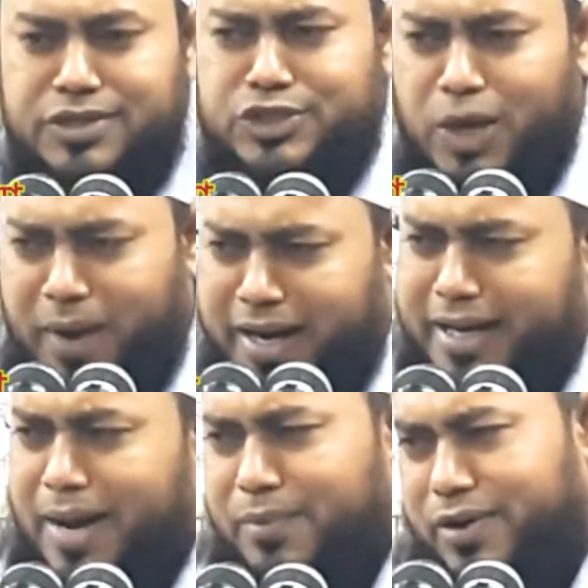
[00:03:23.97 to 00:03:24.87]

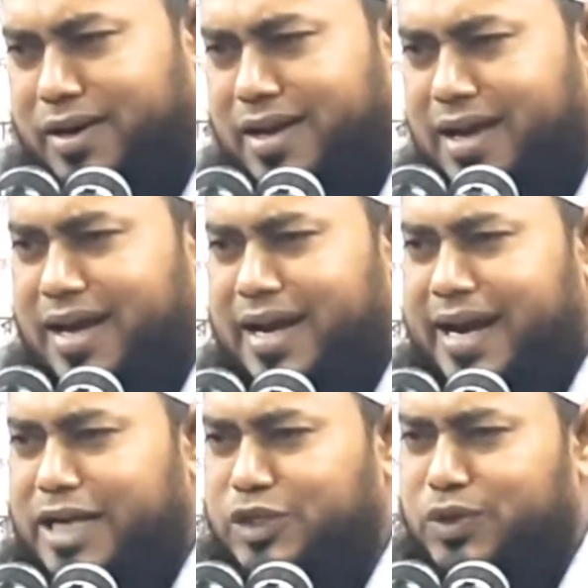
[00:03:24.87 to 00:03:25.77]
জবানের আমল
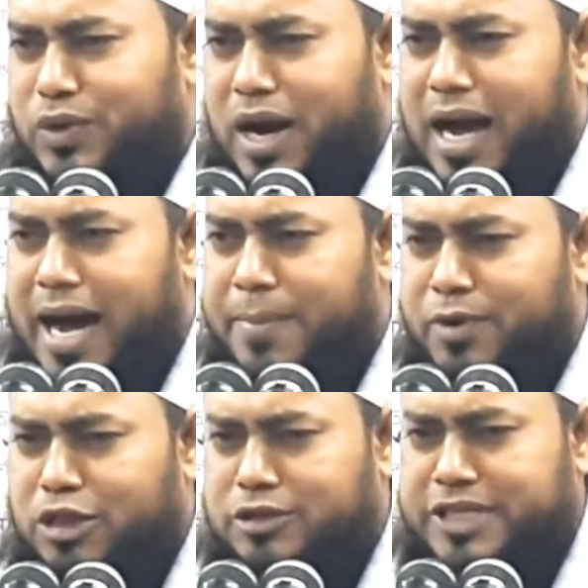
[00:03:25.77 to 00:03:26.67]
এই জন্য
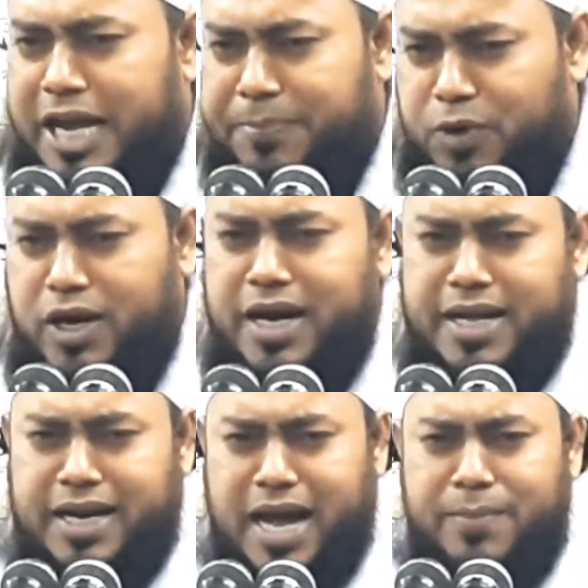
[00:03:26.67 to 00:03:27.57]
আমল চার
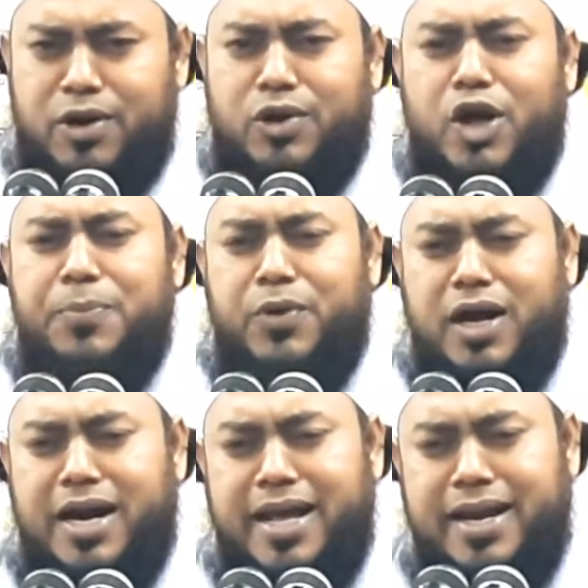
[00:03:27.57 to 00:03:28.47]
প্রকারের আমল কয়
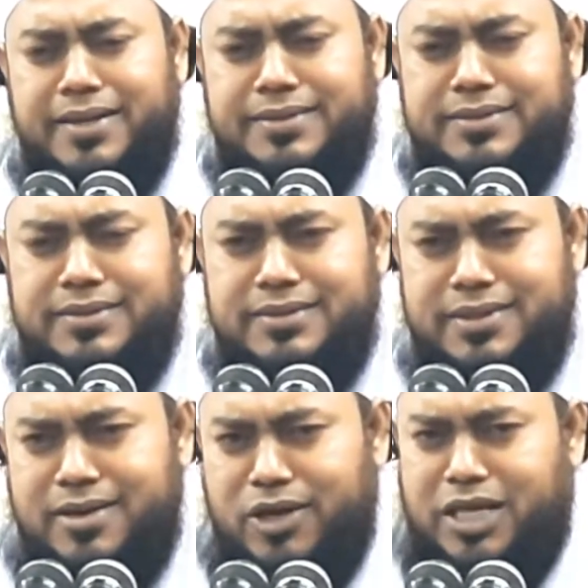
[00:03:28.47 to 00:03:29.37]
প্রকারের
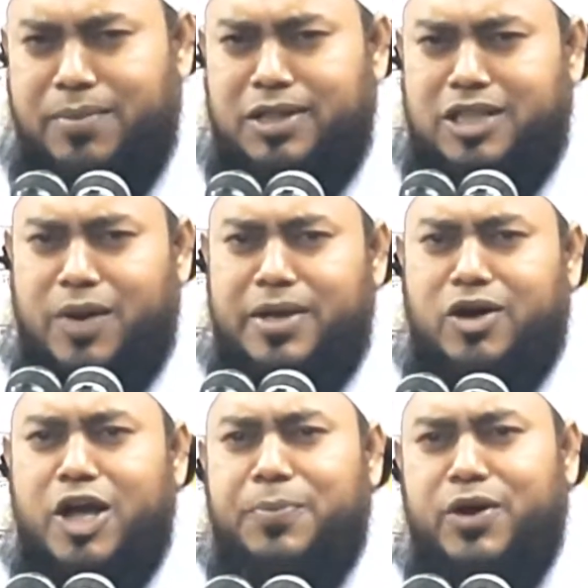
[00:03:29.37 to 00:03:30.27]
কথা বলতে হবে
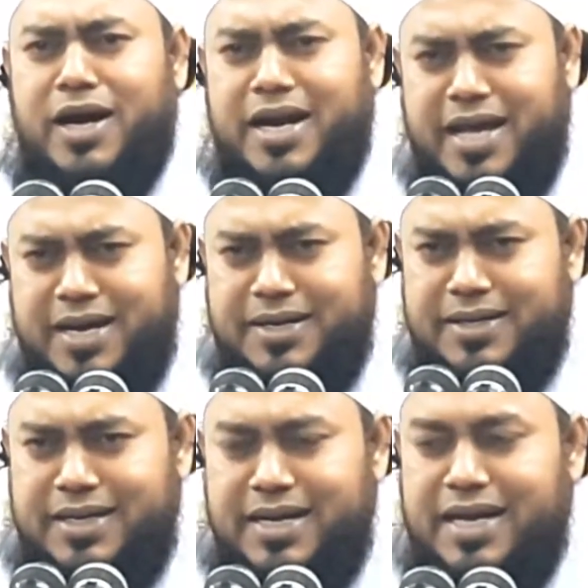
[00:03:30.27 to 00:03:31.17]
কয় প্রকারের
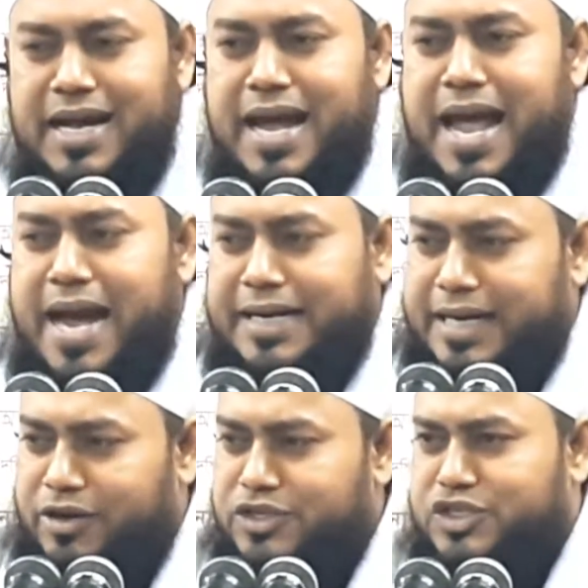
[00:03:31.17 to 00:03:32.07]

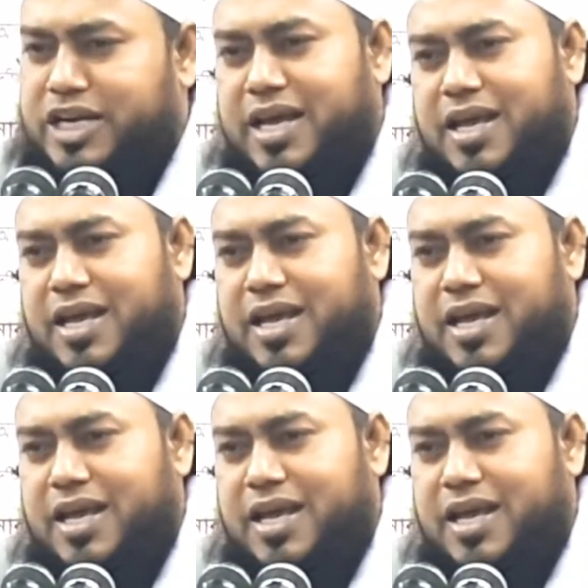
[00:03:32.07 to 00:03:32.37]
একটা হচ্ছে